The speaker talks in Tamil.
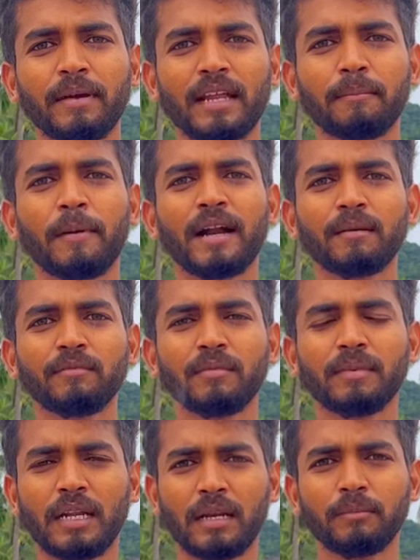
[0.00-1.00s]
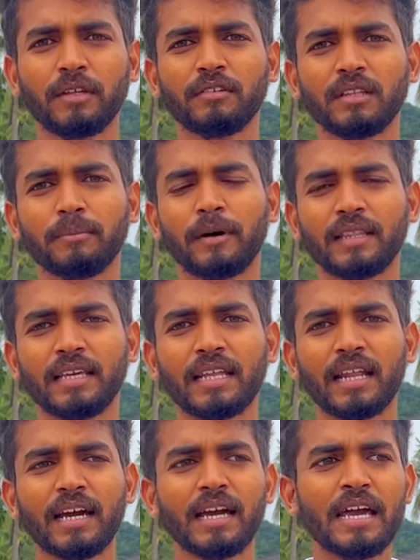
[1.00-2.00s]
ஏன்னா பணம் என்பது வந்து
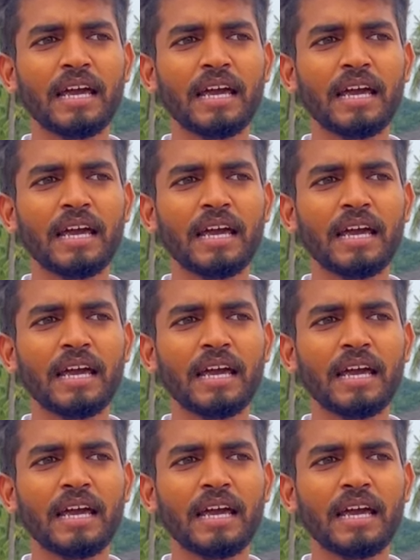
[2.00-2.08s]
பார்த்தீங்கன்னா